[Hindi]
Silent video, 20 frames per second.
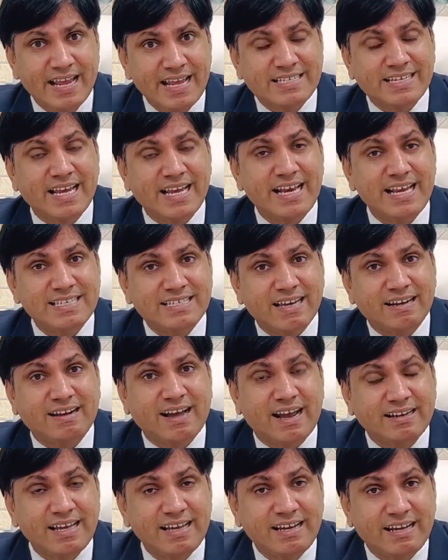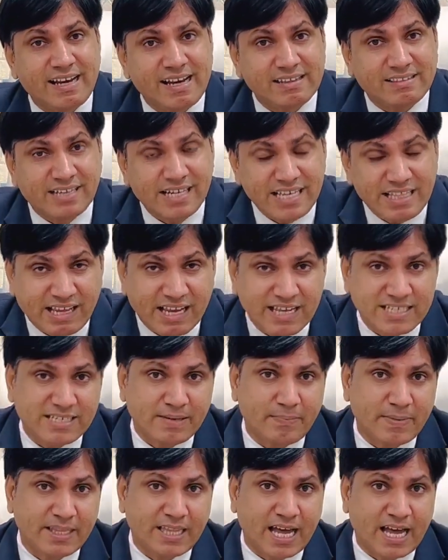इसके लिए सरकार की गलत नीतियां
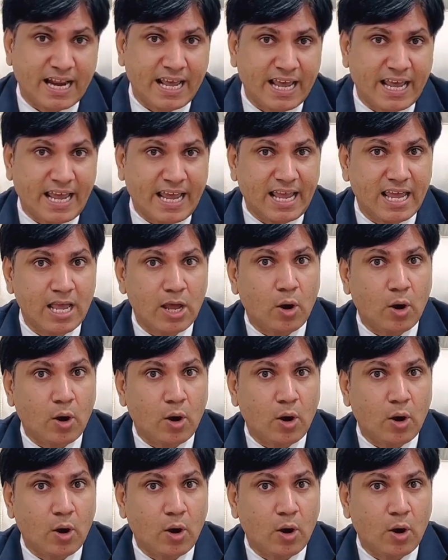जिम्मेदार है